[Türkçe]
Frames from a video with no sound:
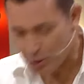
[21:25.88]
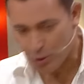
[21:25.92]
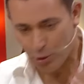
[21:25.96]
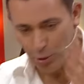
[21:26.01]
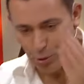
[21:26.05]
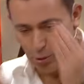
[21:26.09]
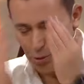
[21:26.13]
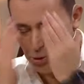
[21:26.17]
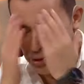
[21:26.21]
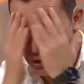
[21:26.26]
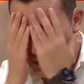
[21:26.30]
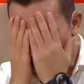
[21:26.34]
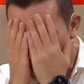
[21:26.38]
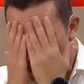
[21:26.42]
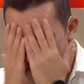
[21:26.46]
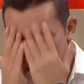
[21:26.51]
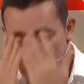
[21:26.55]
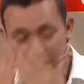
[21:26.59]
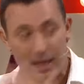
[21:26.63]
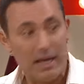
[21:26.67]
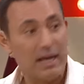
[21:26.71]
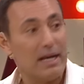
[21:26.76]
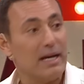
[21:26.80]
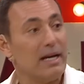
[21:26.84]
görünce
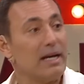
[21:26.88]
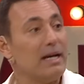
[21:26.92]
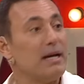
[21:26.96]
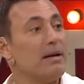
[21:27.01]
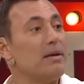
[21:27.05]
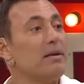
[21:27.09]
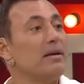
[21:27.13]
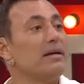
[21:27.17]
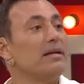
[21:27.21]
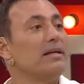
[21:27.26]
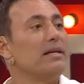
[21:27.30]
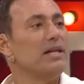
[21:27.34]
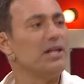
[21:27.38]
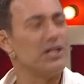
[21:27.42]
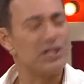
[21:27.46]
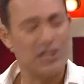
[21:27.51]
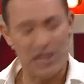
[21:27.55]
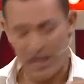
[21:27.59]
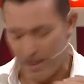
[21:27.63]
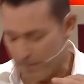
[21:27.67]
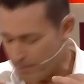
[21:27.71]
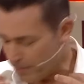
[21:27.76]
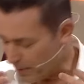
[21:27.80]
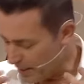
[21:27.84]

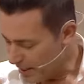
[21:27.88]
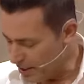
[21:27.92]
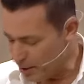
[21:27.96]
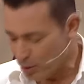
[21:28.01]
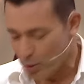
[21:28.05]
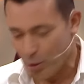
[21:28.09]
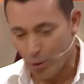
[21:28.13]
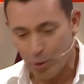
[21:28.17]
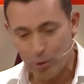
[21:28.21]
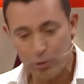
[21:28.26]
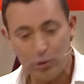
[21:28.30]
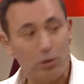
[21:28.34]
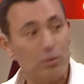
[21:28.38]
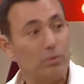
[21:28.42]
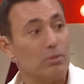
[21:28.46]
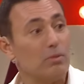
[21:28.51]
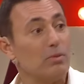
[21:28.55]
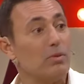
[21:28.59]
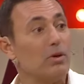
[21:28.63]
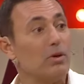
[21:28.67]
iyice panik oldum.